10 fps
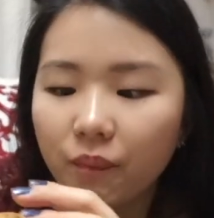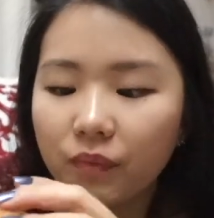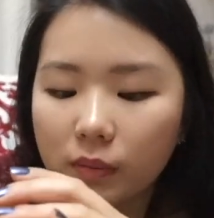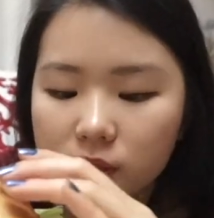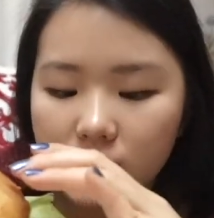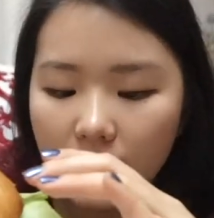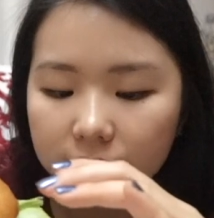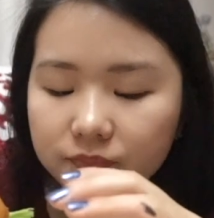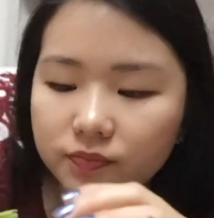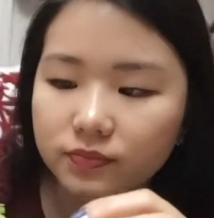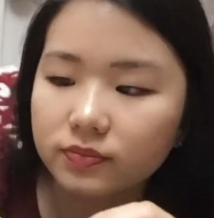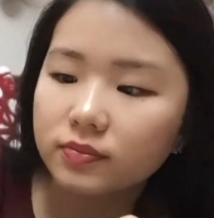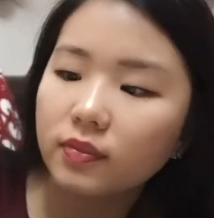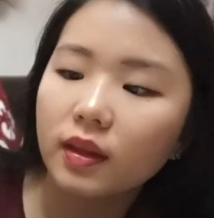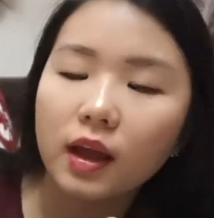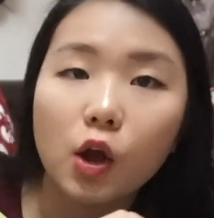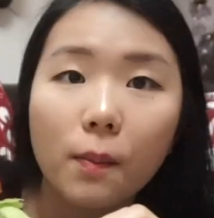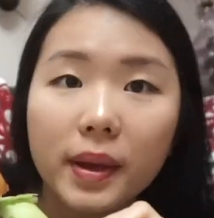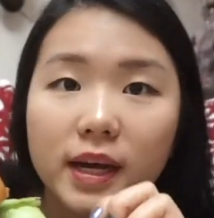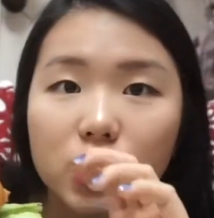Vamos a
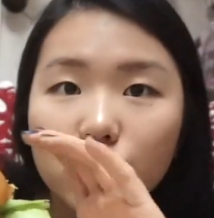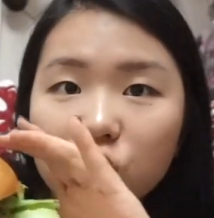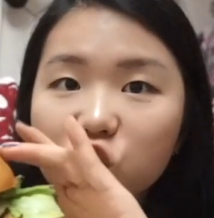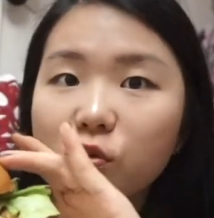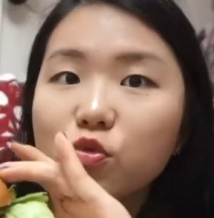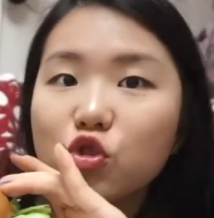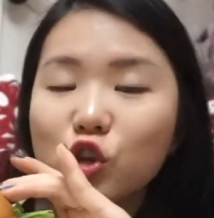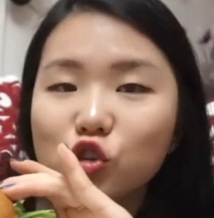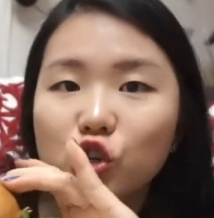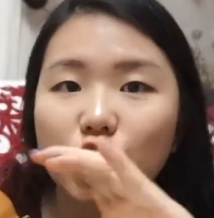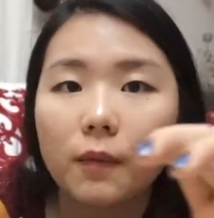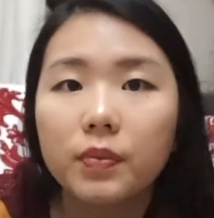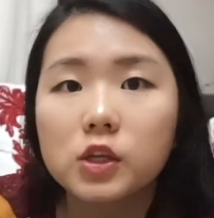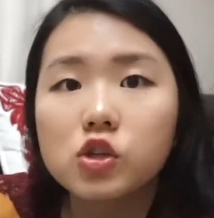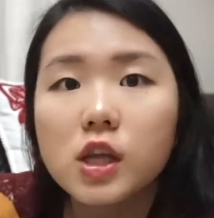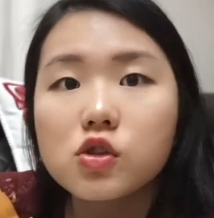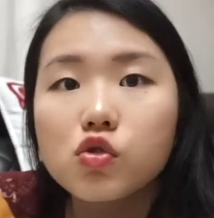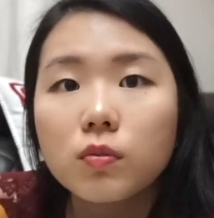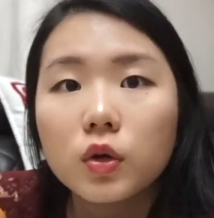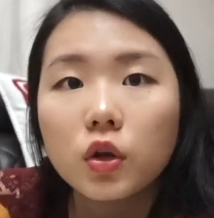comer nuestro hamburguesito Eso está en
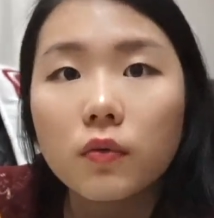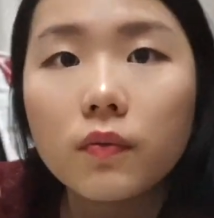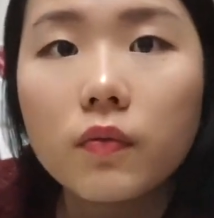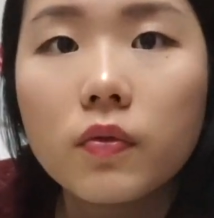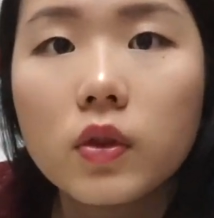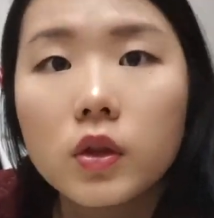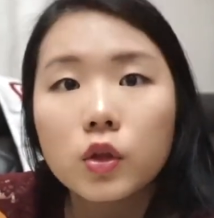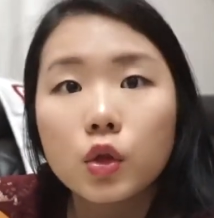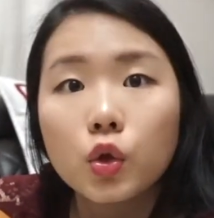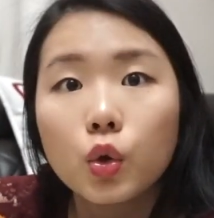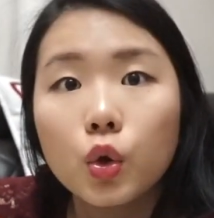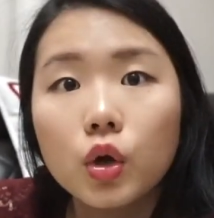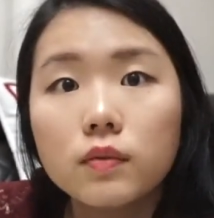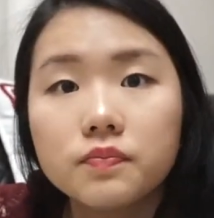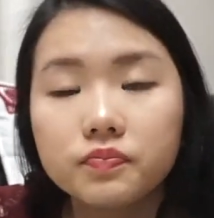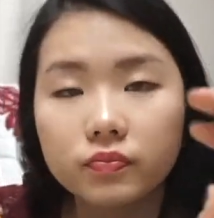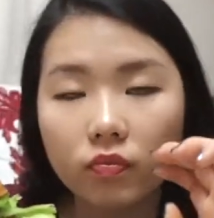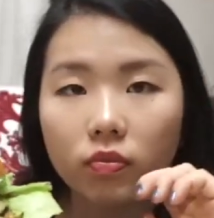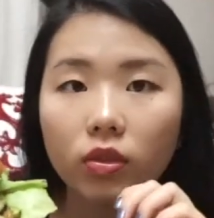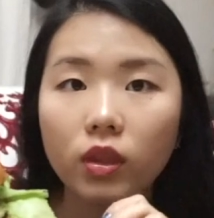su mundo. Uh.
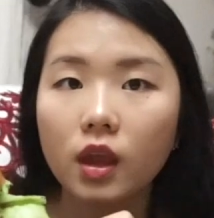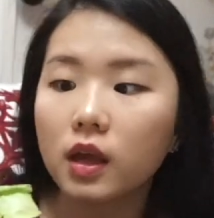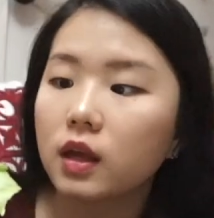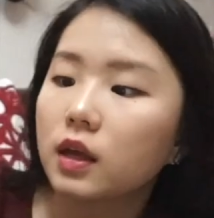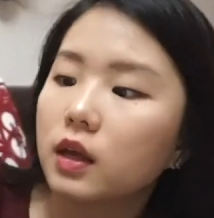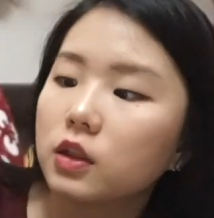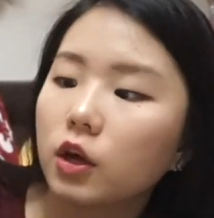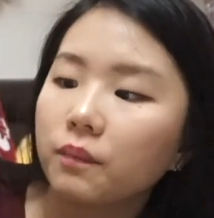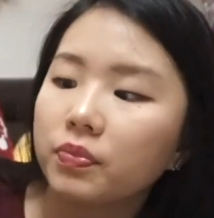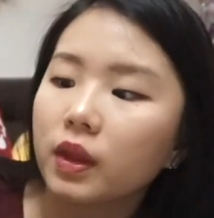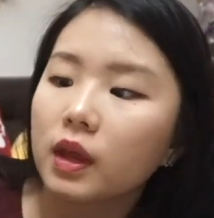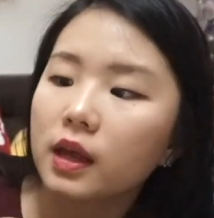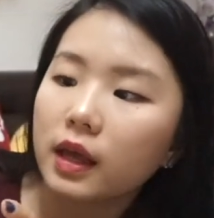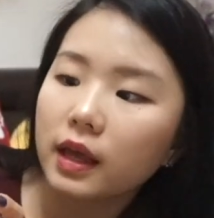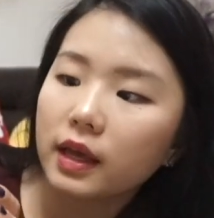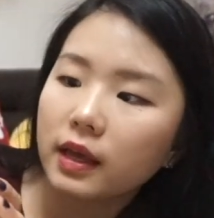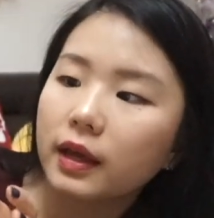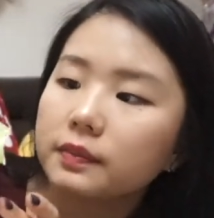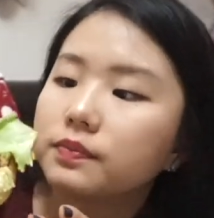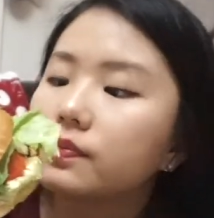No.
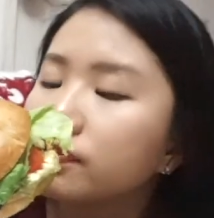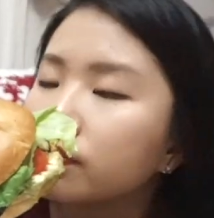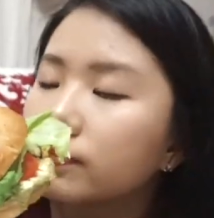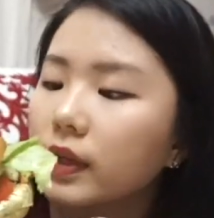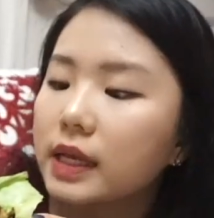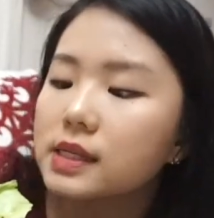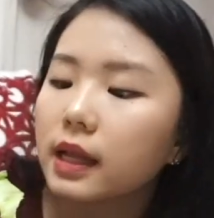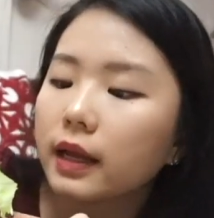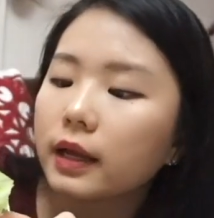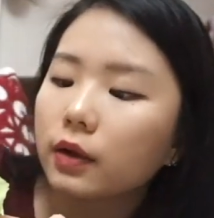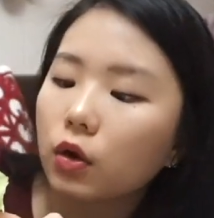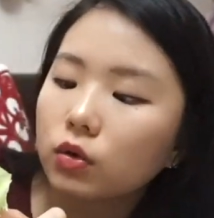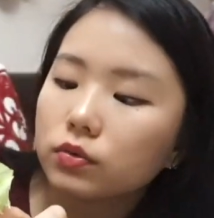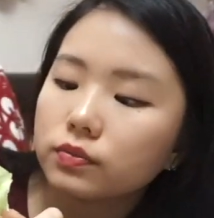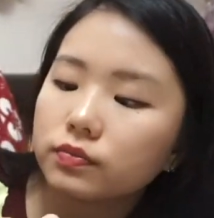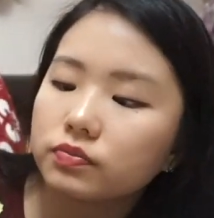Em, es de... con